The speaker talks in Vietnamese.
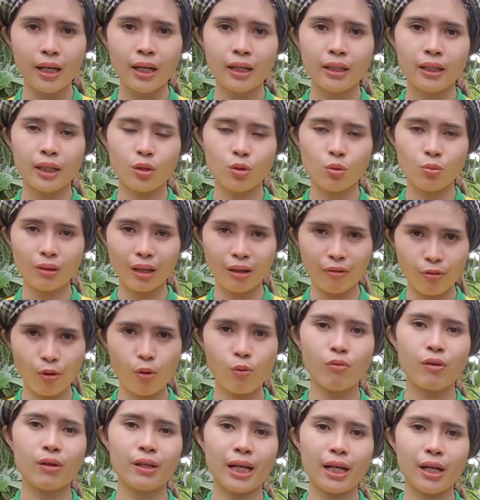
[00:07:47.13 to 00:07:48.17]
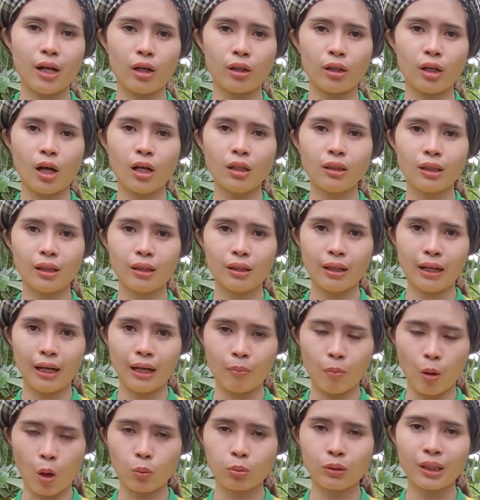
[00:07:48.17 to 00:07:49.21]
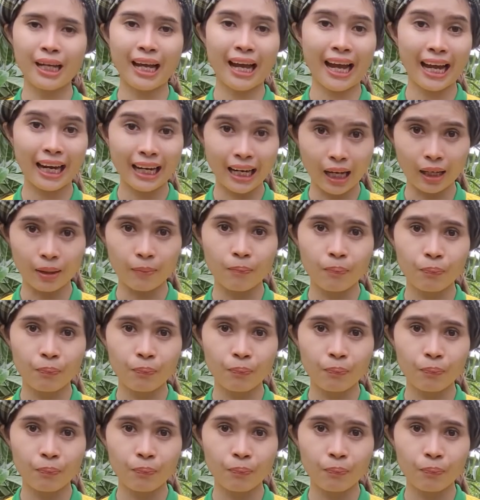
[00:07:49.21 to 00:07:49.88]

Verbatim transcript: thì chúng ta phun vào giai đoạn đó từ một tới hai lần